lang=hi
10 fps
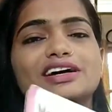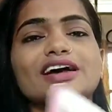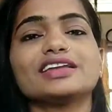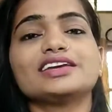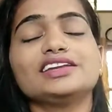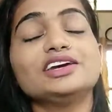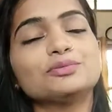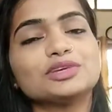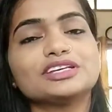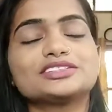जगाने के लिए
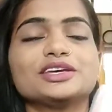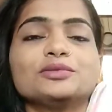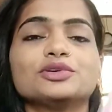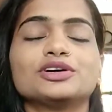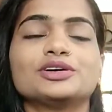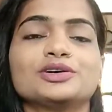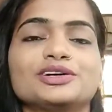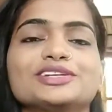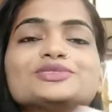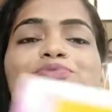हमने इसे
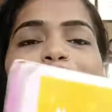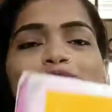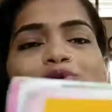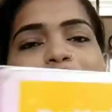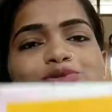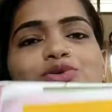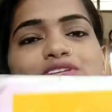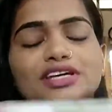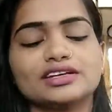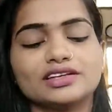इस बुक को उसको
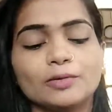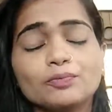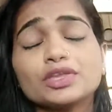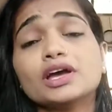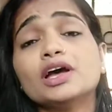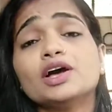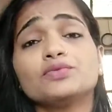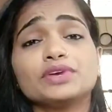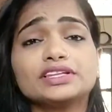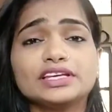दिया था
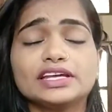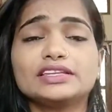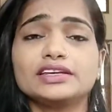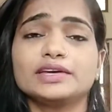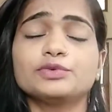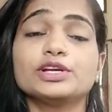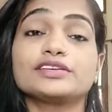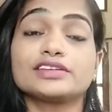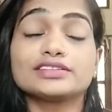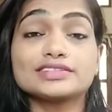फिर धीरे धीरे वो
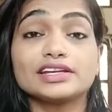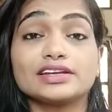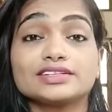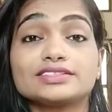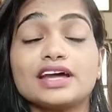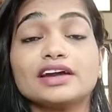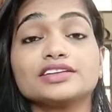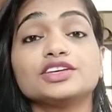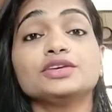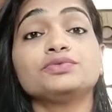इंटरेस्ट लेना स्टार्ट
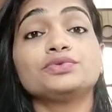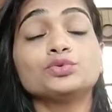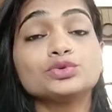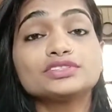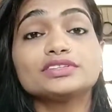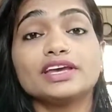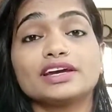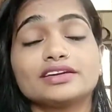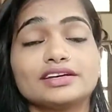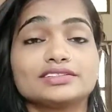की फ्रूट्स
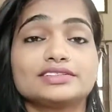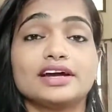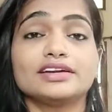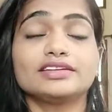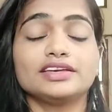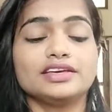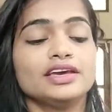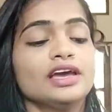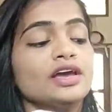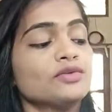देखना स्टार्ट की
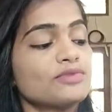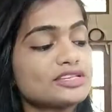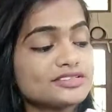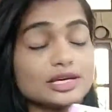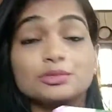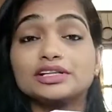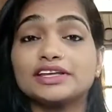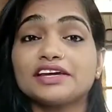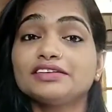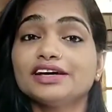वेजिटेबल
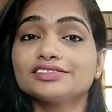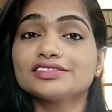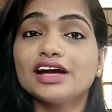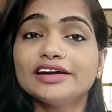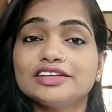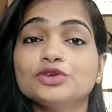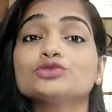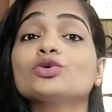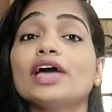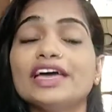देखना स्टार्ट की
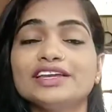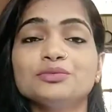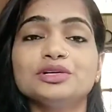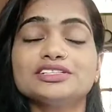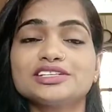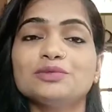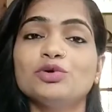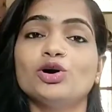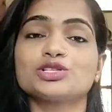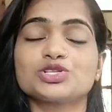उसको एनिमल्स का
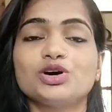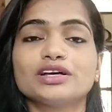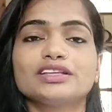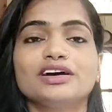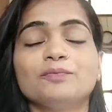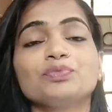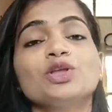बहुत शौक था